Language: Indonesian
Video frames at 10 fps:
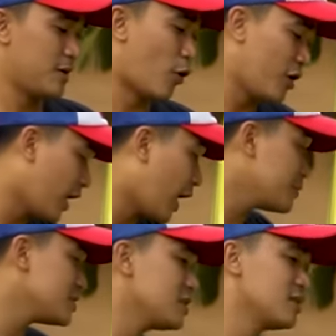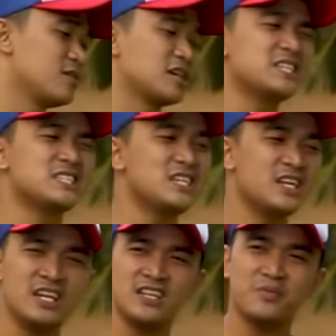Pokoknya lengkap sih.
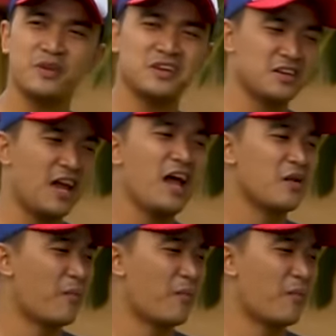Kecil-kecil gini tapi ya